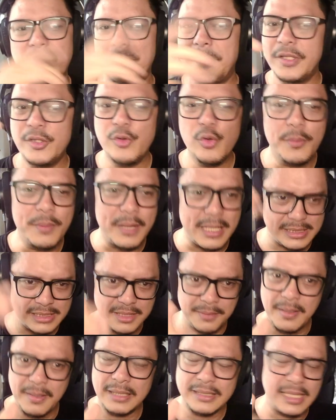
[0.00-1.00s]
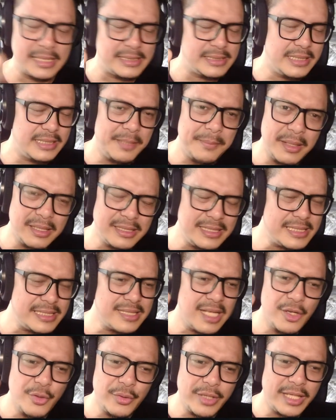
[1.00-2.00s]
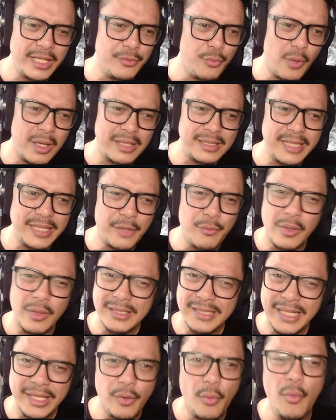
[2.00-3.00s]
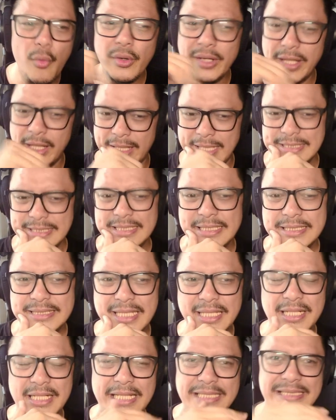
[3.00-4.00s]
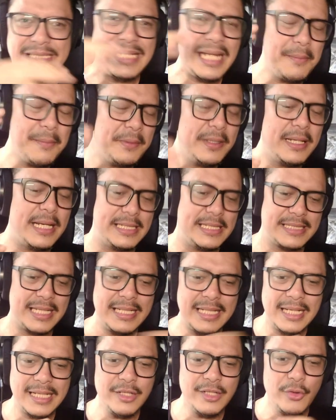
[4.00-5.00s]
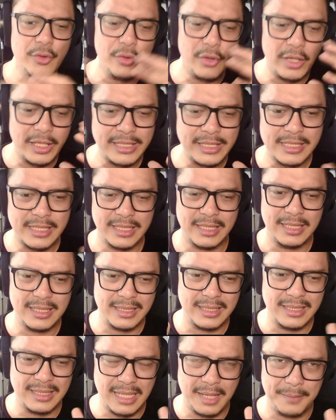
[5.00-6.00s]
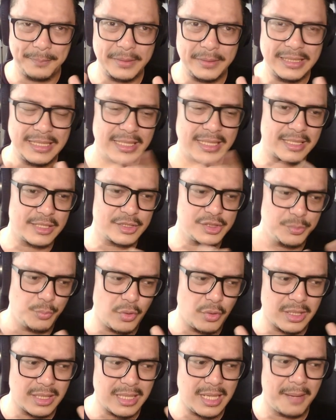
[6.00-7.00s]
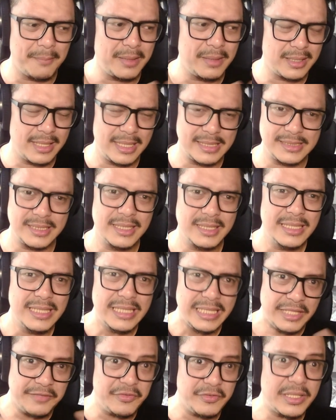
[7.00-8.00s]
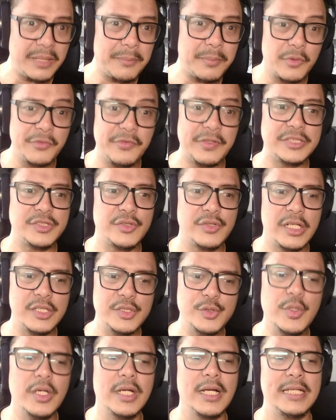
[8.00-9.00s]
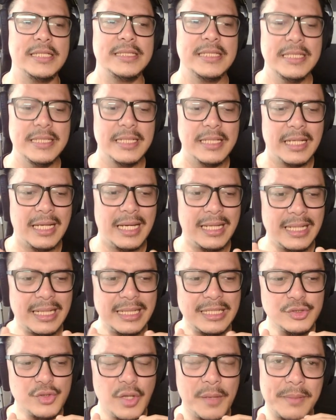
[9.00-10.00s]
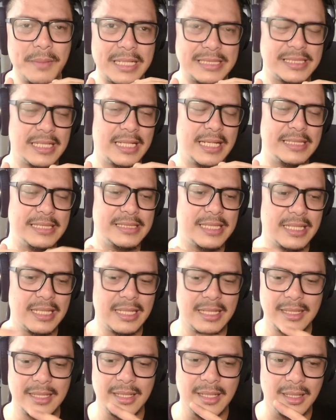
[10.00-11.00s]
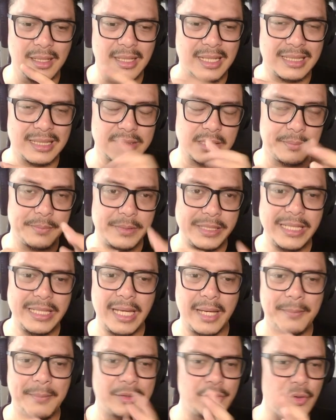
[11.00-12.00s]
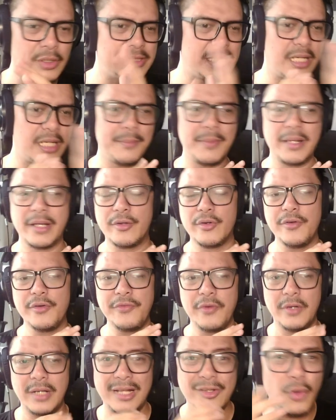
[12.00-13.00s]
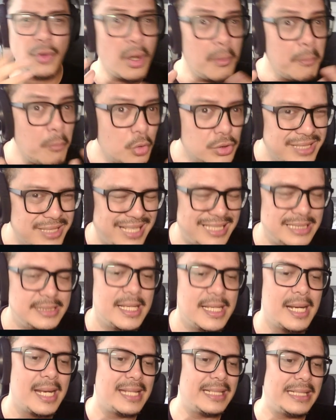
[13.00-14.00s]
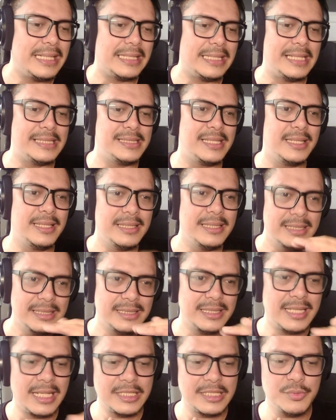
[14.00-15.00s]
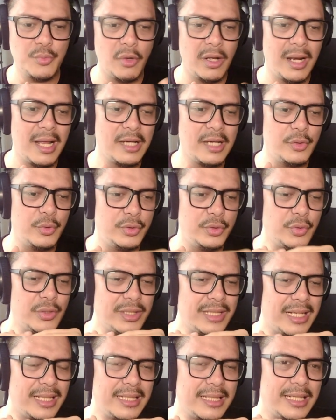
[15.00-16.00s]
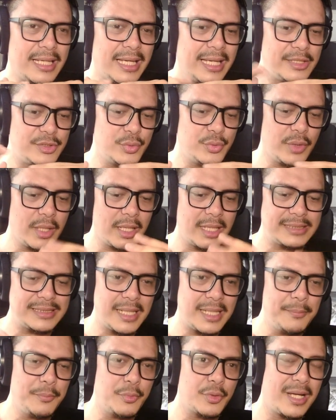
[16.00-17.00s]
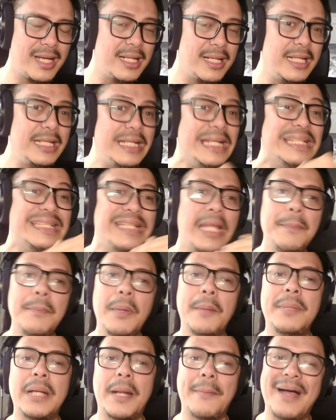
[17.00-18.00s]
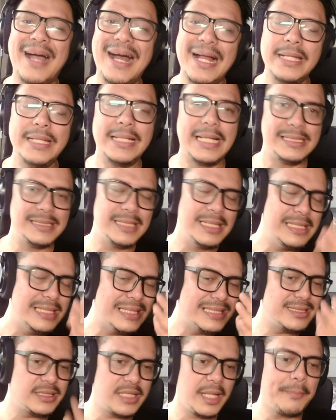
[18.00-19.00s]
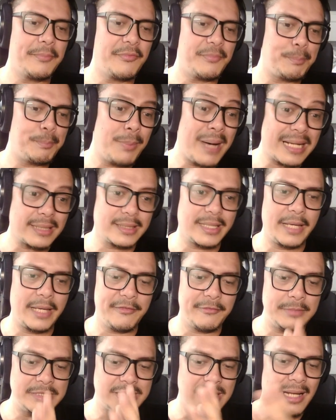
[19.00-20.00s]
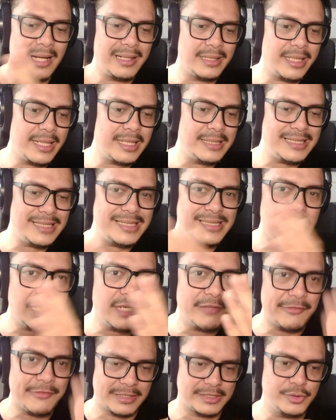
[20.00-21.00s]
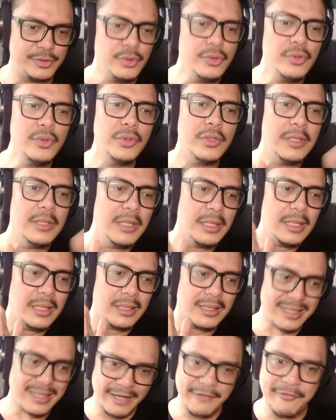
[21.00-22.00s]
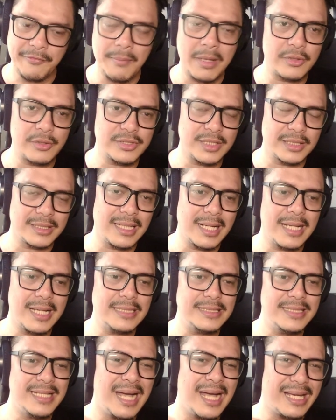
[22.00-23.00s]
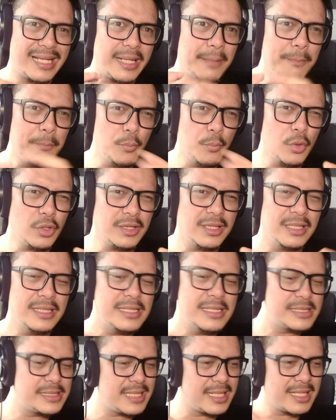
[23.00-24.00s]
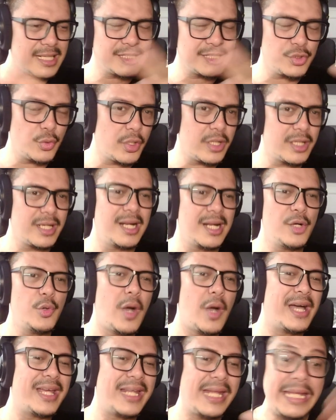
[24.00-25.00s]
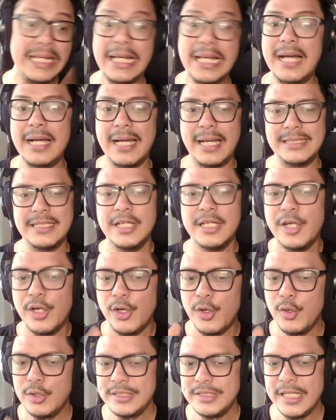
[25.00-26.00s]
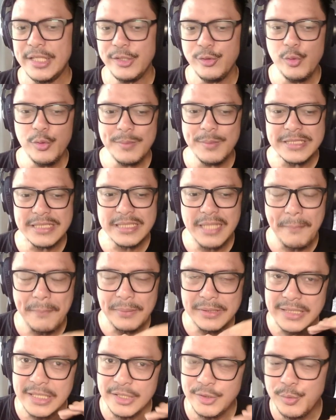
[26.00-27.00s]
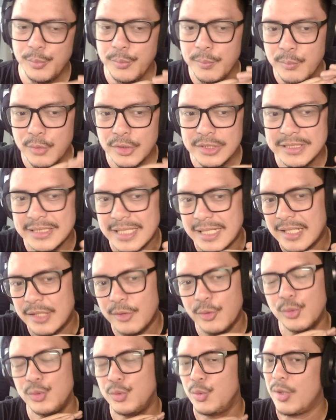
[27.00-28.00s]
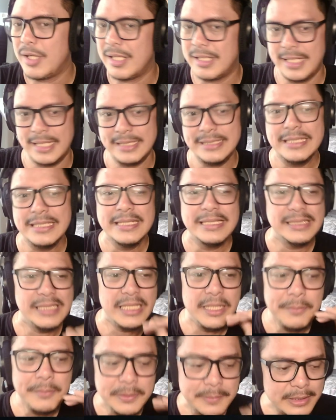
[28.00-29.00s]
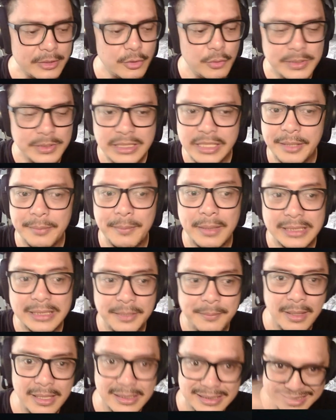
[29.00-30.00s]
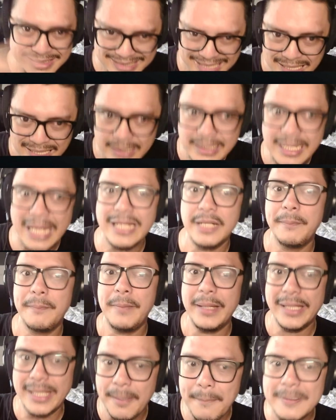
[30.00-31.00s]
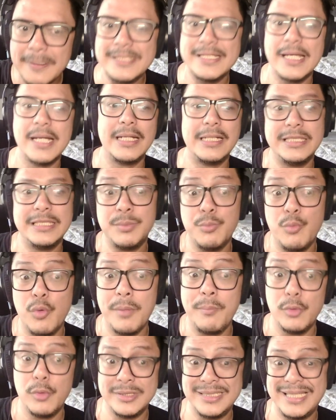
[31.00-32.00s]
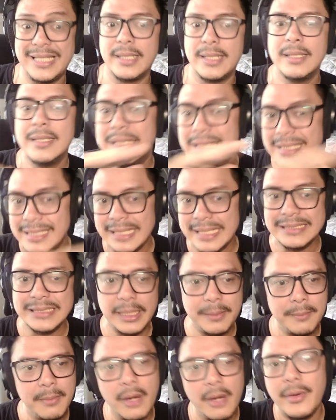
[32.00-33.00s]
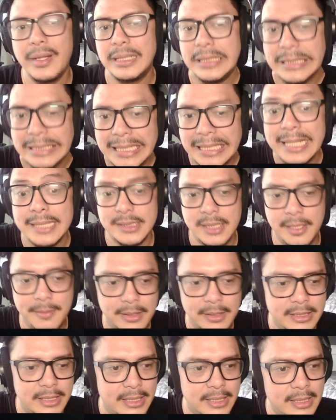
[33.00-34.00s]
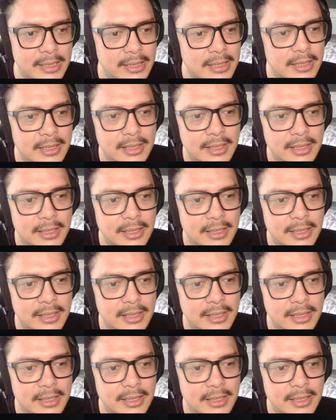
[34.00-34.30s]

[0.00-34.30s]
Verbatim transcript: Tapi ini gue berasa banget guys. Dia emang dia selalu kayak one take one take oke okay, guys si Chen guys. Kenapa guys? Karena karena kalau kalian apa dengar sebuah rekaman guys ya even yang profesional juga guys kadang-kadang suka berasa guys cara uh, karakter preamp atau ngejarak mikrofon atau nge-mood yang dijalanin guys ya dari sebuah lagu itu kadang-kadang kayak suka kecampur karena dia ngetik beberapa kali guys setiap part kayak misalkan dia ngicil first dulu ref baru setelahnya akhirnya mood secara keseluruhan lagu akhirnya hilang guys kalau Chen gue masih dapetin tuh mood secara keutuhan guys jadi benar-benar gue bisa nikmatin banget secara dynamic yang berjalan di sebuah musik yang Chen bawain gila sih emang dia